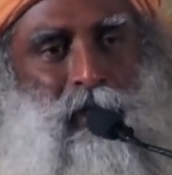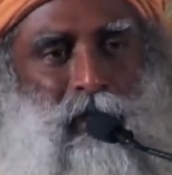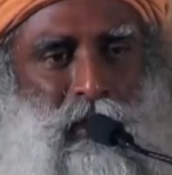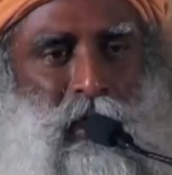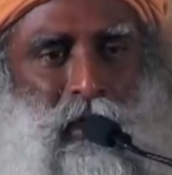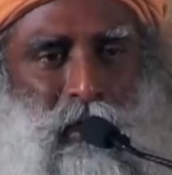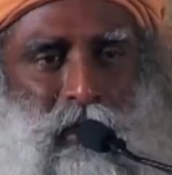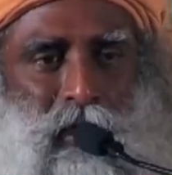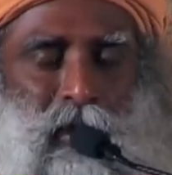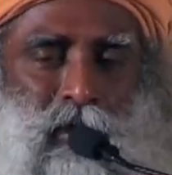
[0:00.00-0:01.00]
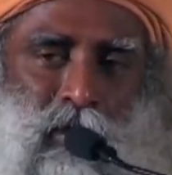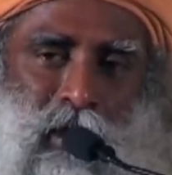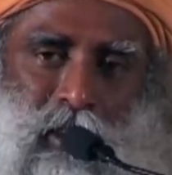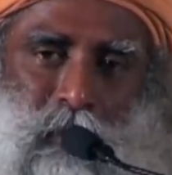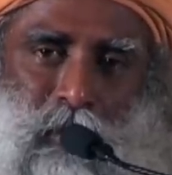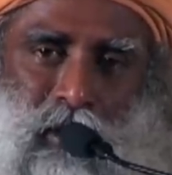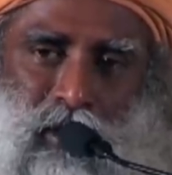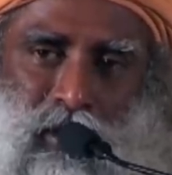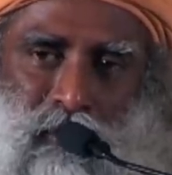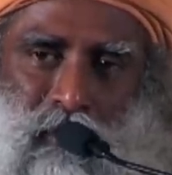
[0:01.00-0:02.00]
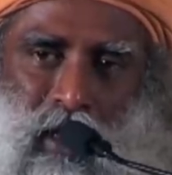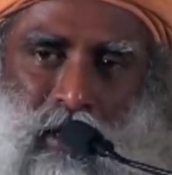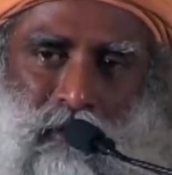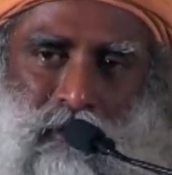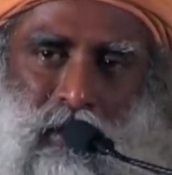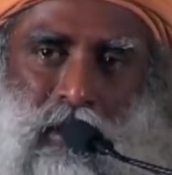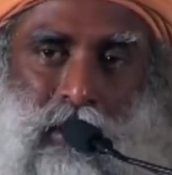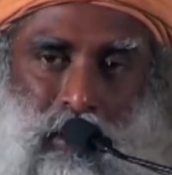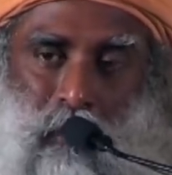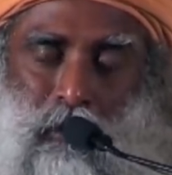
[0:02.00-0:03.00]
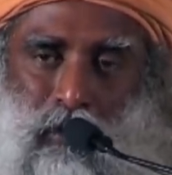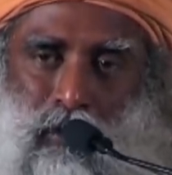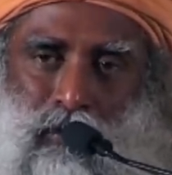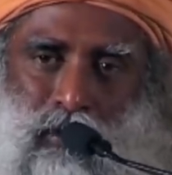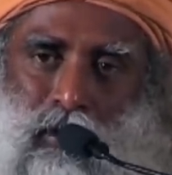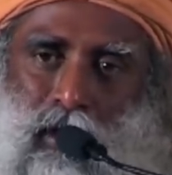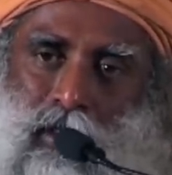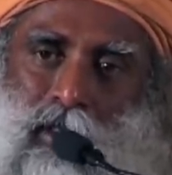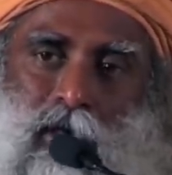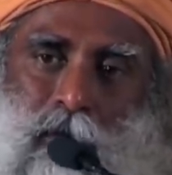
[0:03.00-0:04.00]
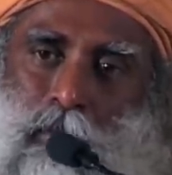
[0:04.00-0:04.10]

কেবল তখনই আপনার জীবনের অভিজ্ঞতাটা বাস্তব হয়ে ওঠে অন্য